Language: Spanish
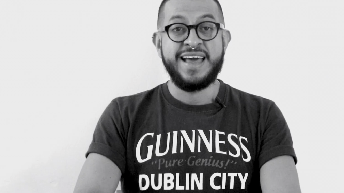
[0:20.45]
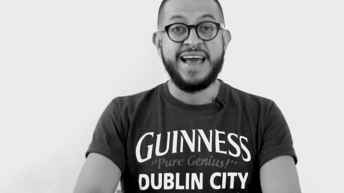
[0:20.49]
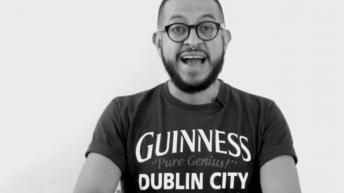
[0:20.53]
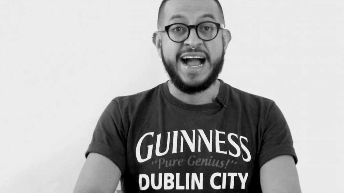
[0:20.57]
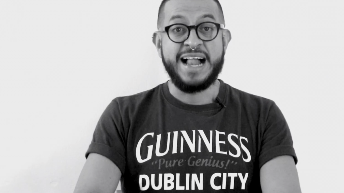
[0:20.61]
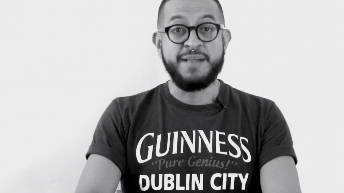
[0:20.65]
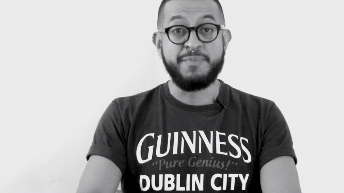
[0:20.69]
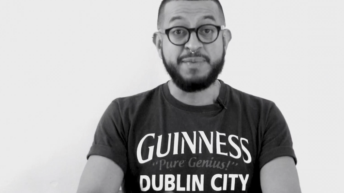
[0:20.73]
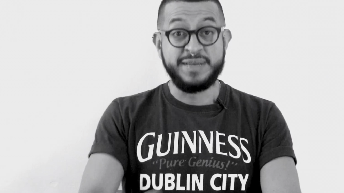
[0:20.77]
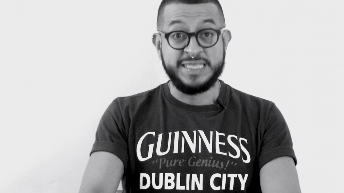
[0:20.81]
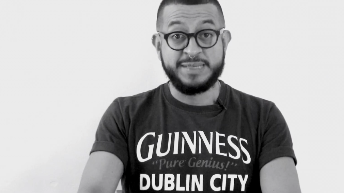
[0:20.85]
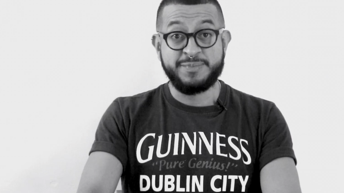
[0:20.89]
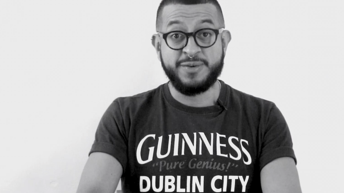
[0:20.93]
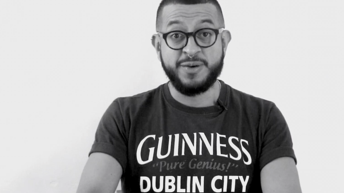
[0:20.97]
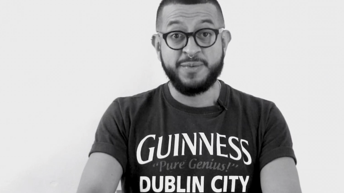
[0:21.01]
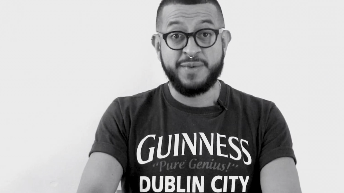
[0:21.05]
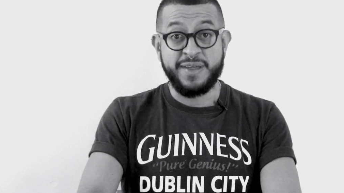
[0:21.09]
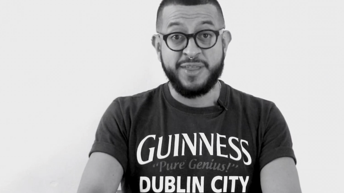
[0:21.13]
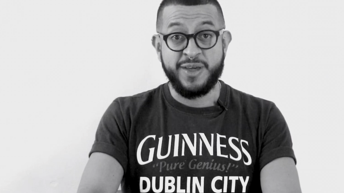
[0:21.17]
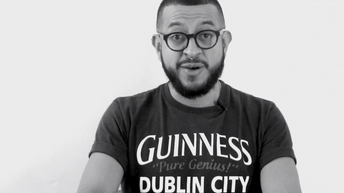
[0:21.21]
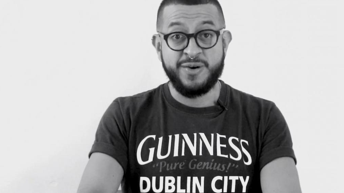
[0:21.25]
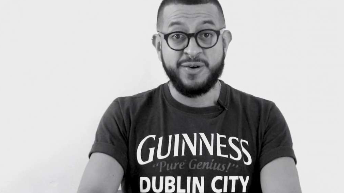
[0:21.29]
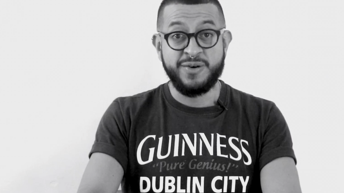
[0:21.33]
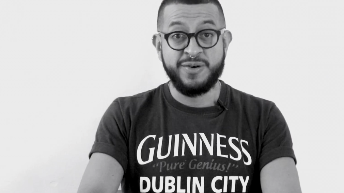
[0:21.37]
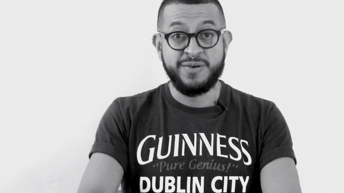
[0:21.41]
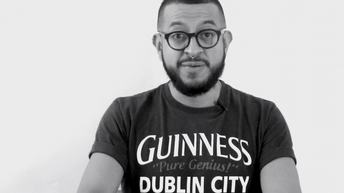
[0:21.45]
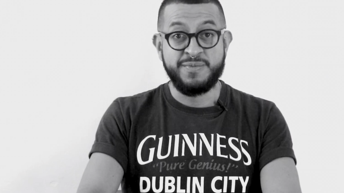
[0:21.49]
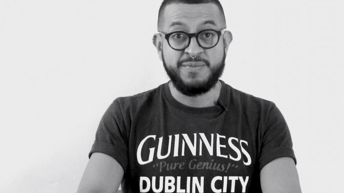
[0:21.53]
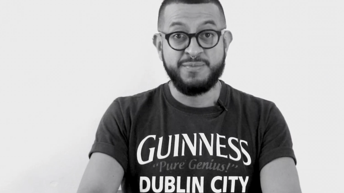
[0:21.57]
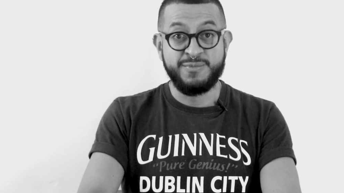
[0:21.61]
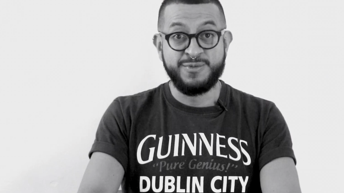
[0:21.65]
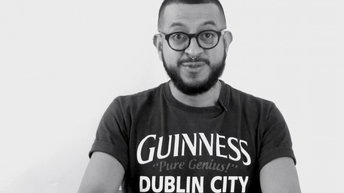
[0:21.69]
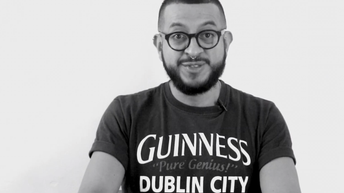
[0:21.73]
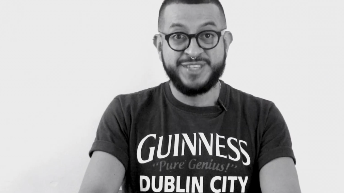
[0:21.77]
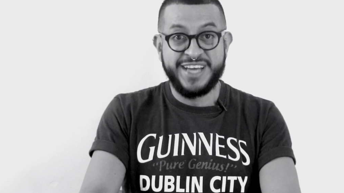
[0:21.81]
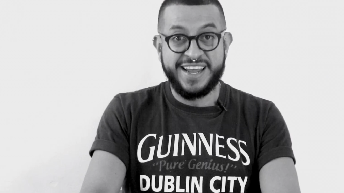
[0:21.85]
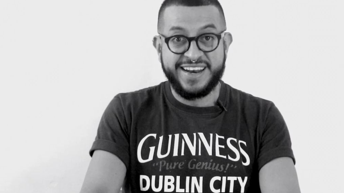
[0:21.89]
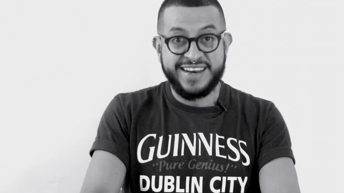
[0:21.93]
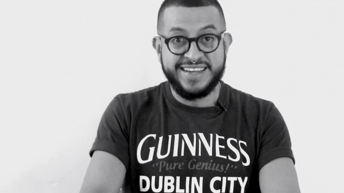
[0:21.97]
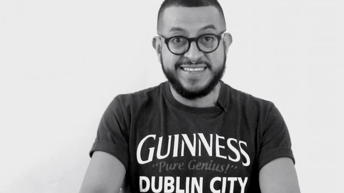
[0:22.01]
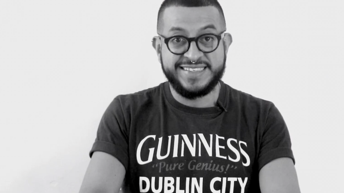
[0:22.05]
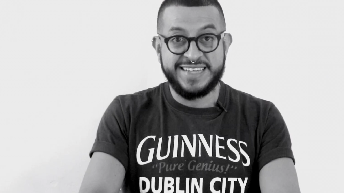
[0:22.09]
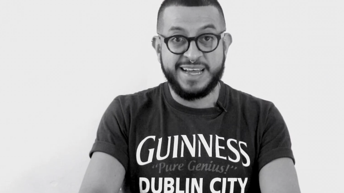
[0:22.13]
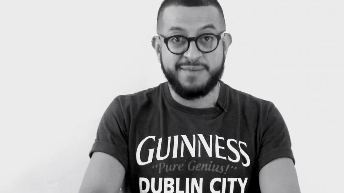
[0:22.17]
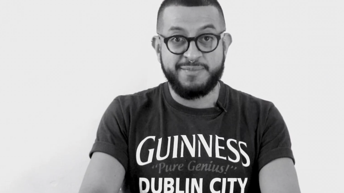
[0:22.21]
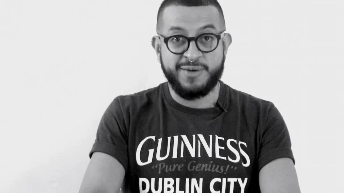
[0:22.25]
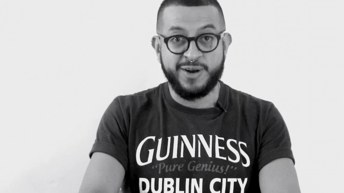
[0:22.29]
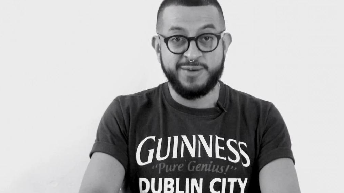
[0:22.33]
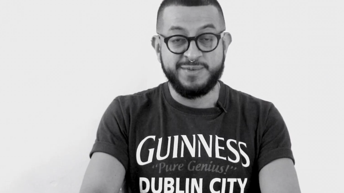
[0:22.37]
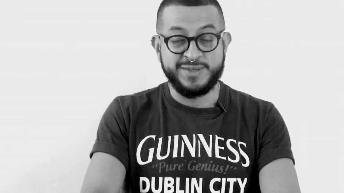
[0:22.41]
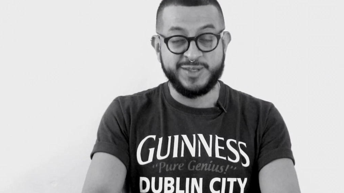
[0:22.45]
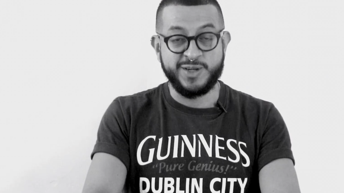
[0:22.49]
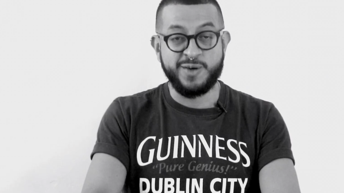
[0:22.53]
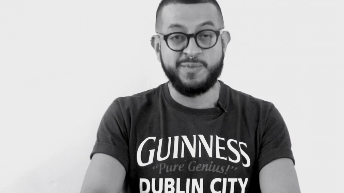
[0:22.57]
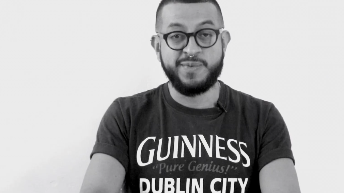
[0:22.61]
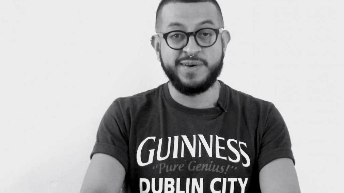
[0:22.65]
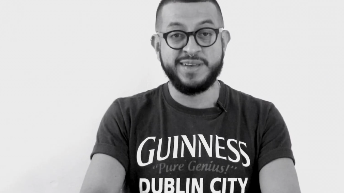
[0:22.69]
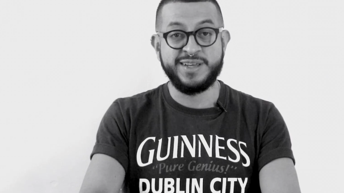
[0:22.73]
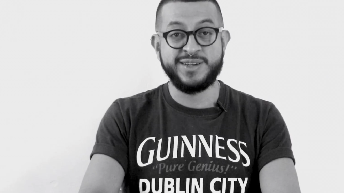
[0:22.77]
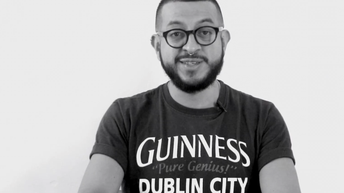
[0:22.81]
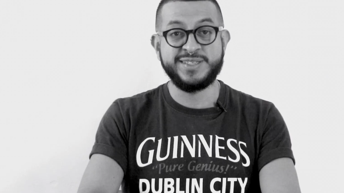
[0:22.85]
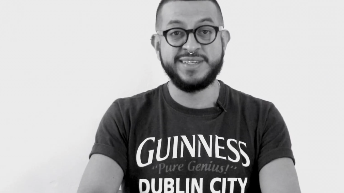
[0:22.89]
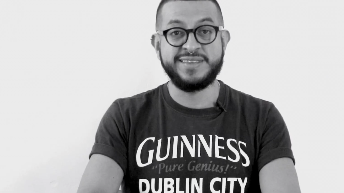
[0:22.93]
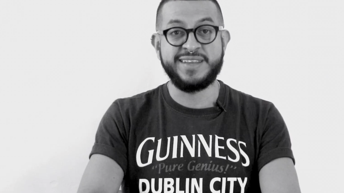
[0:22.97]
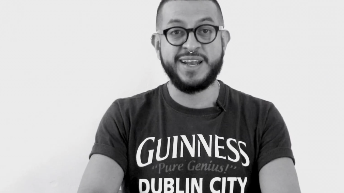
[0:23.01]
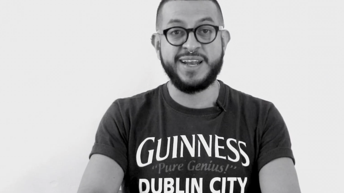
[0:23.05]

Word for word: Al principio me dio mucha risa, pero mis compañeros de